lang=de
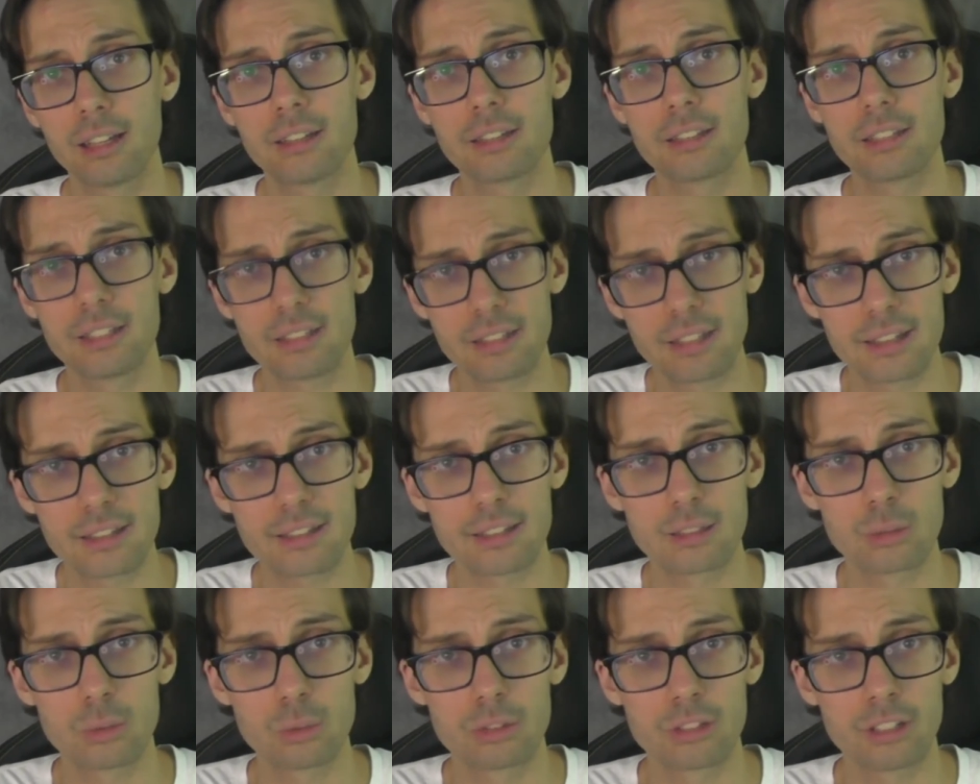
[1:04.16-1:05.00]
kann es hier
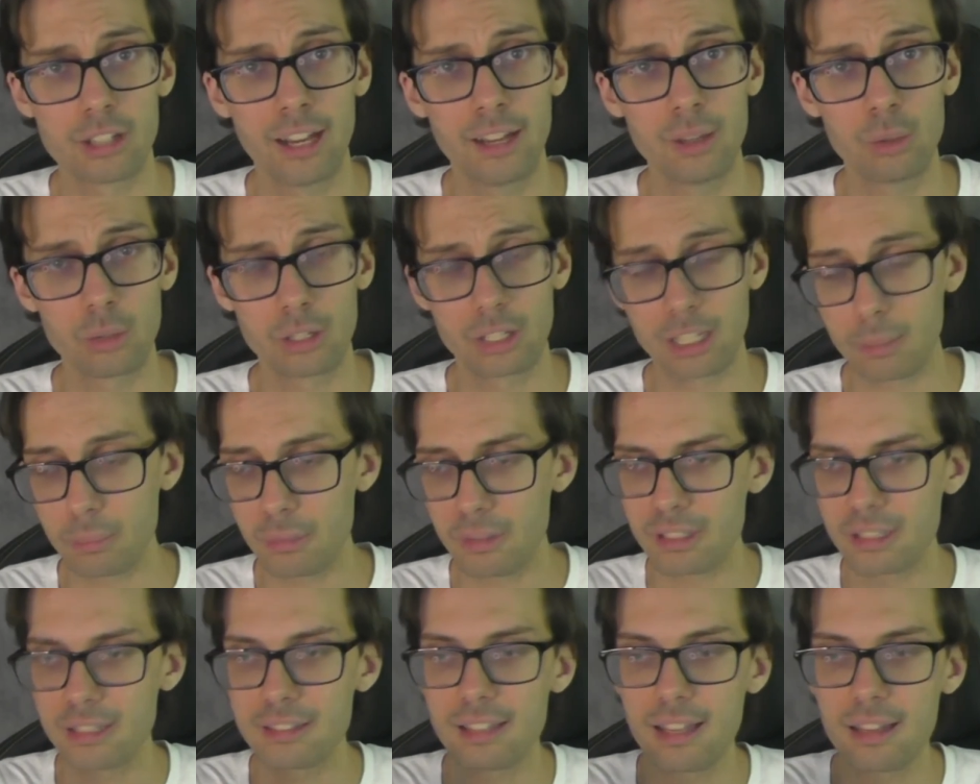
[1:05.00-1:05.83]
sehr, sehr gut sein oder
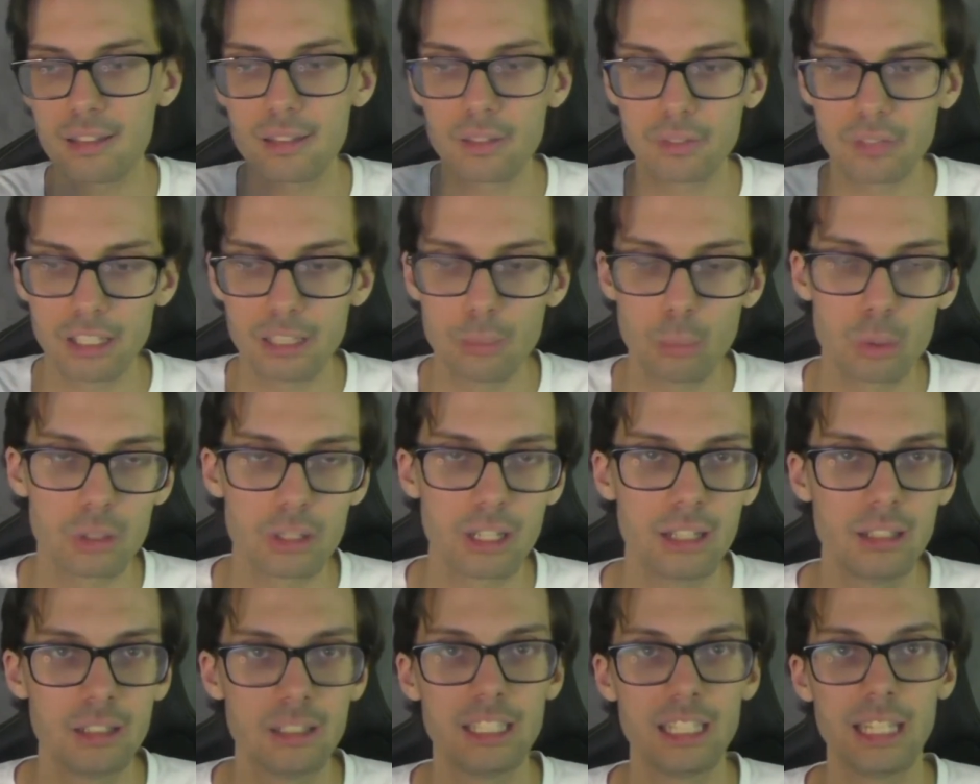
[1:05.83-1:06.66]
gibt es hier sehr, sehr viele
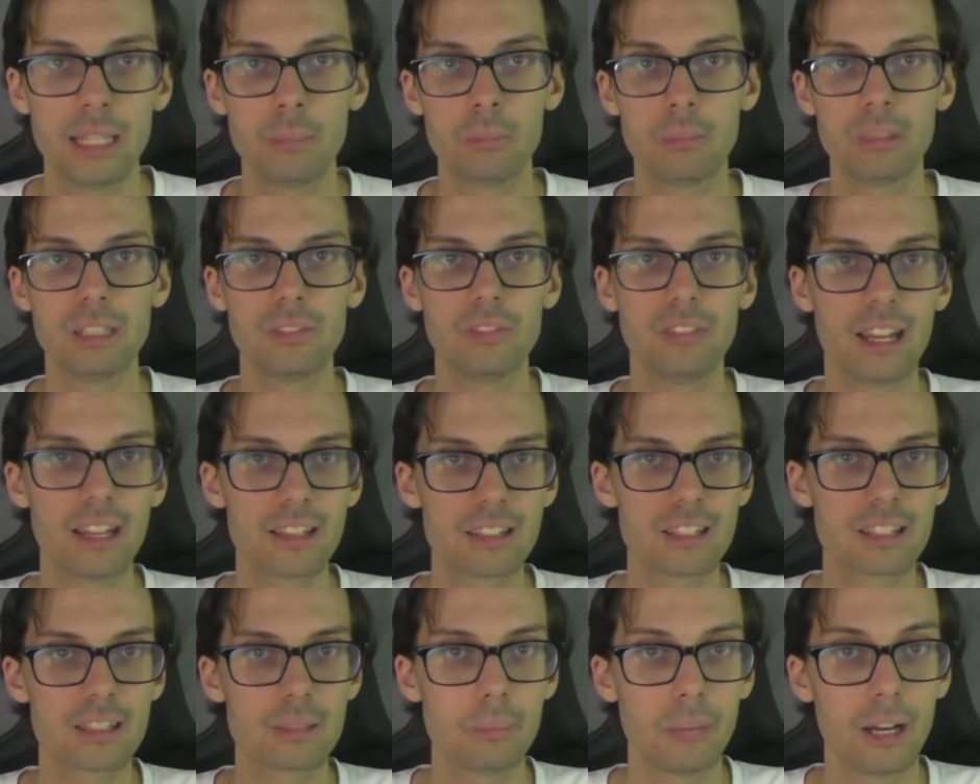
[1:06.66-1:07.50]
Modelle, die eben
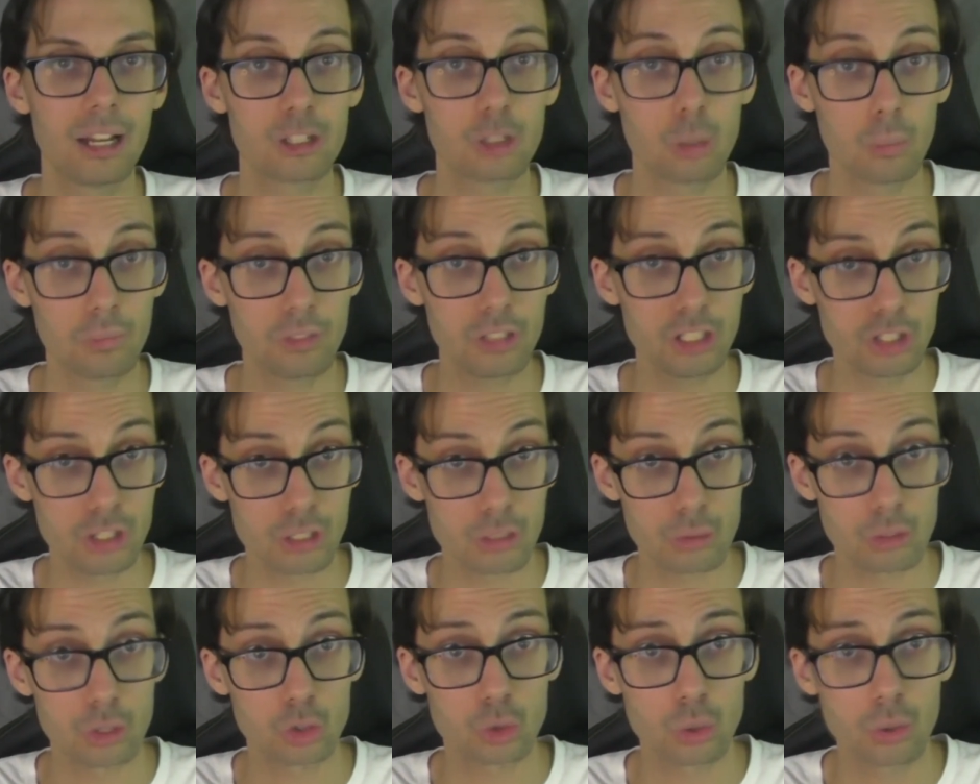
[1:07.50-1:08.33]
diverse Smart Home
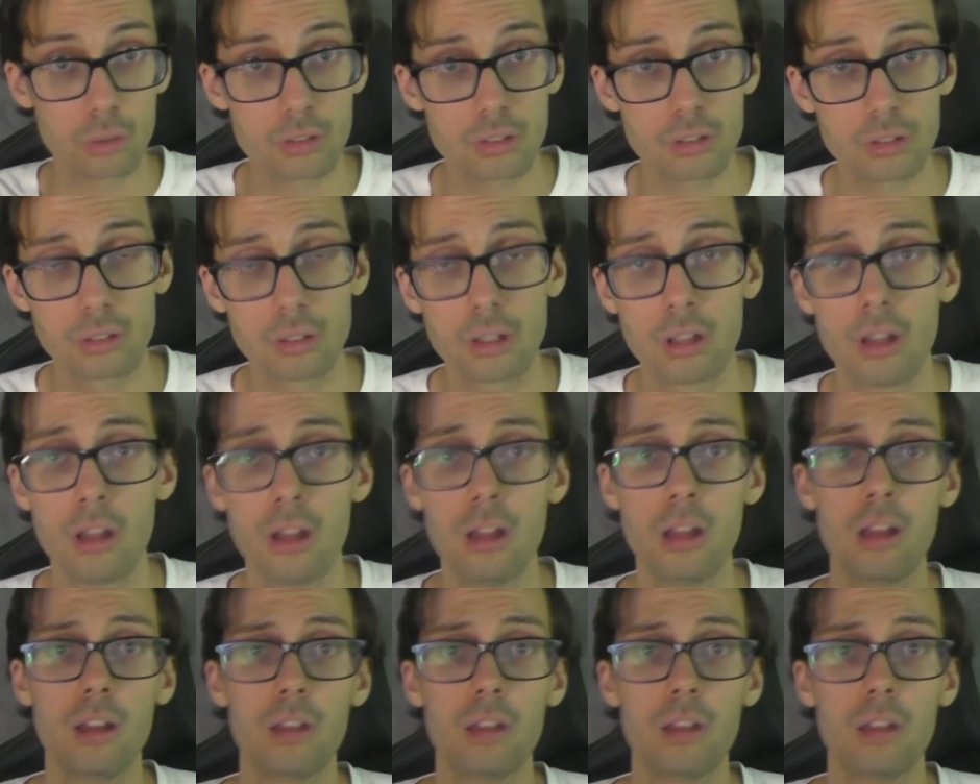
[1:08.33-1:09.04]
Features unterstützen.